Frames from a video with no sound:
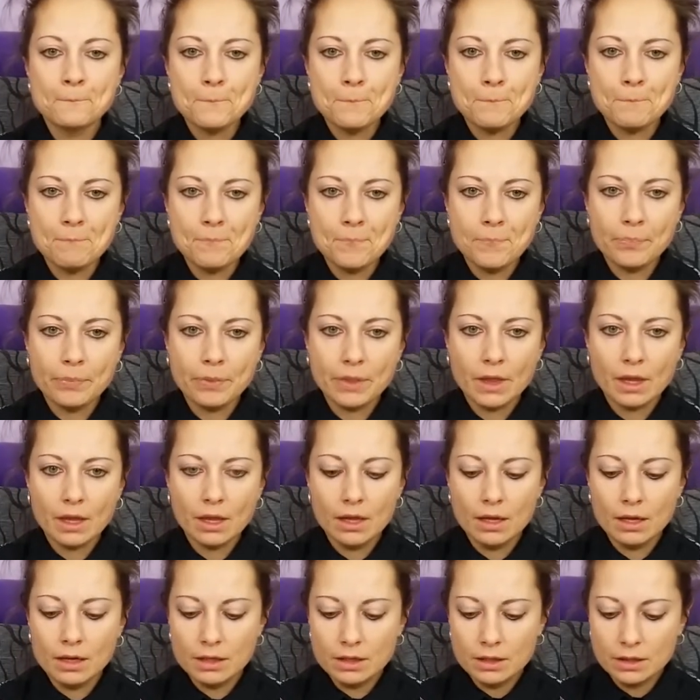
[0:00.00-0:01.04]

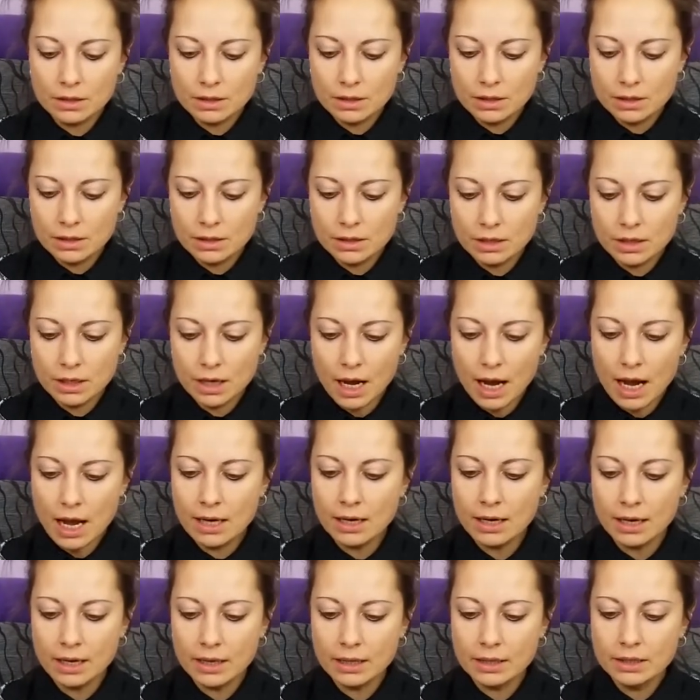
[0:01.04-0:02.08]
Mm,
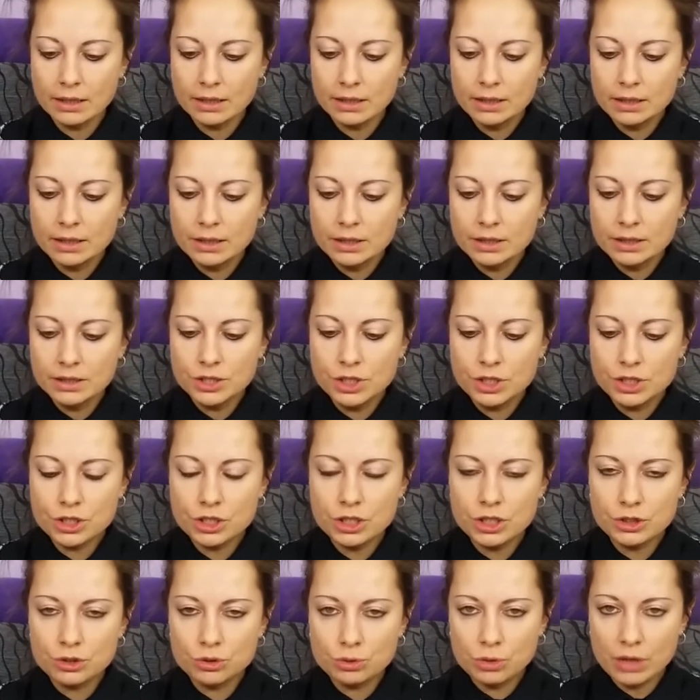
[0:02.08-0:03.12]
ale
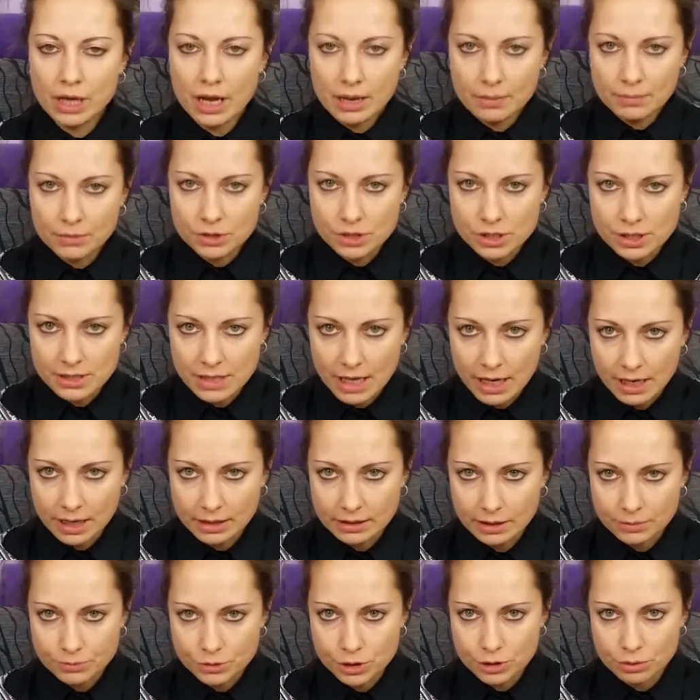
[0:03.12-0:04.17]
jeśli czujemy, że taka
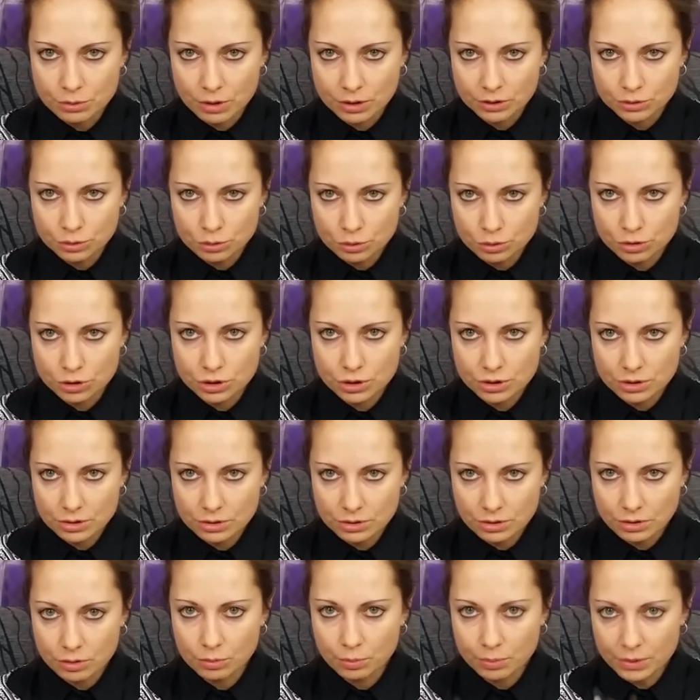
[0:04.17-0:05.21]
na przykład już
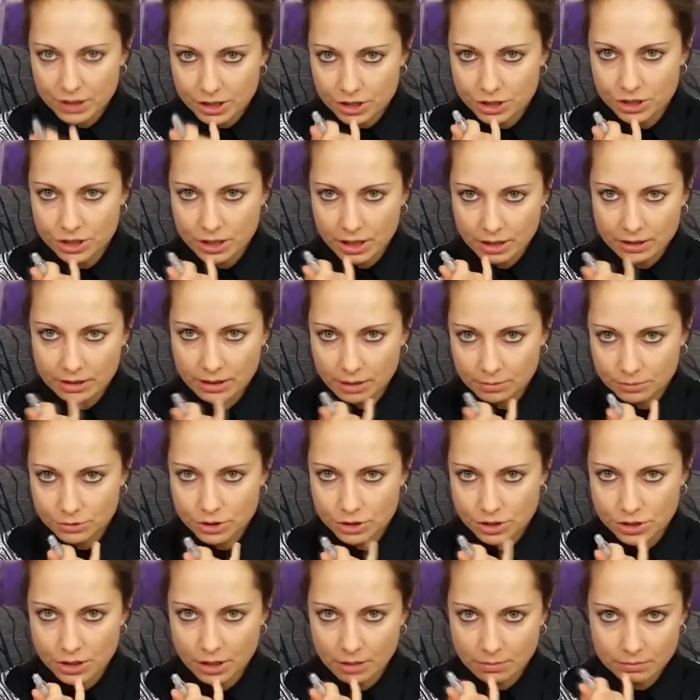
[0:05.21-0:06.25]
opryszczka nam
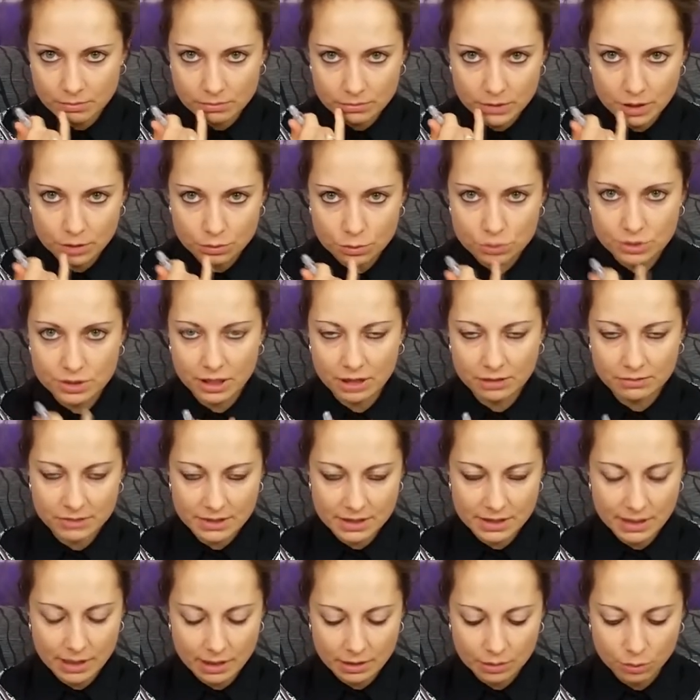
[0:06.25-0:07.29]
gdzieś tam na ustach
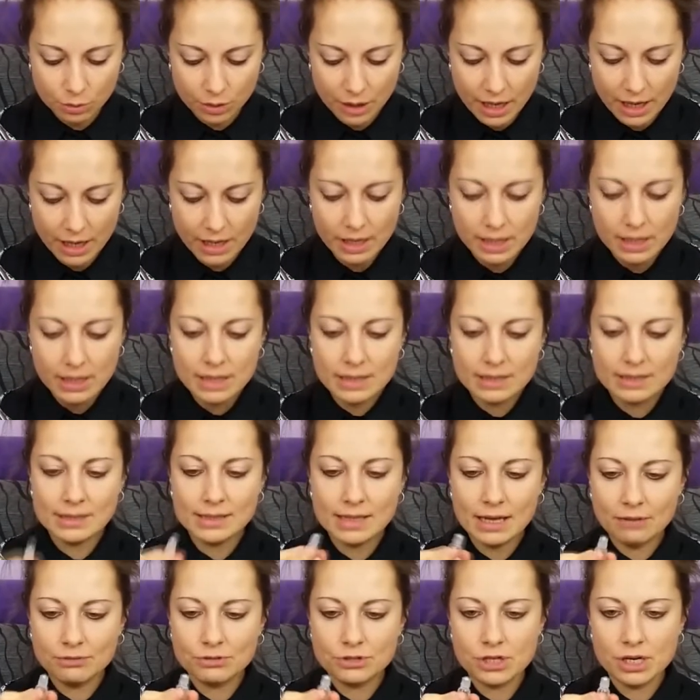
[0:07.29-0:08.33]
wyskakuje,
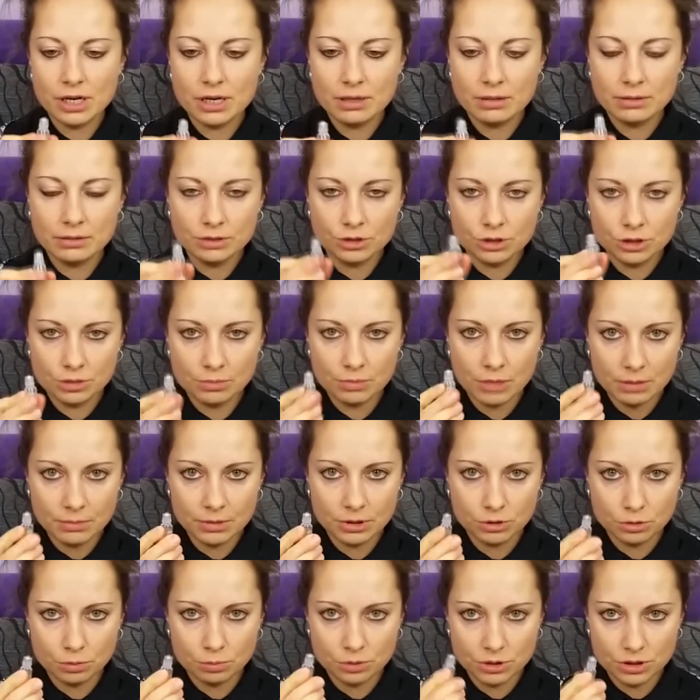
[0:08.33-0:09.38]
zawsze trzymamy
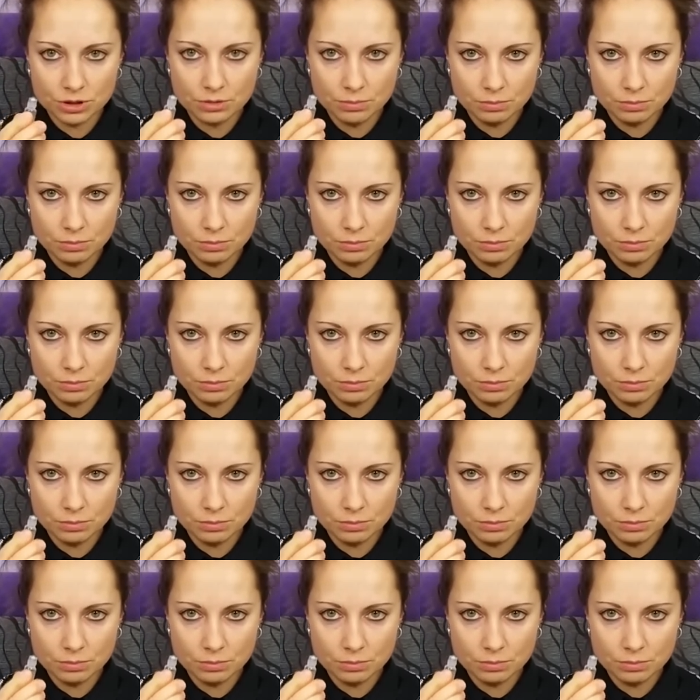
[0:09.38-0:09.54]
to przy,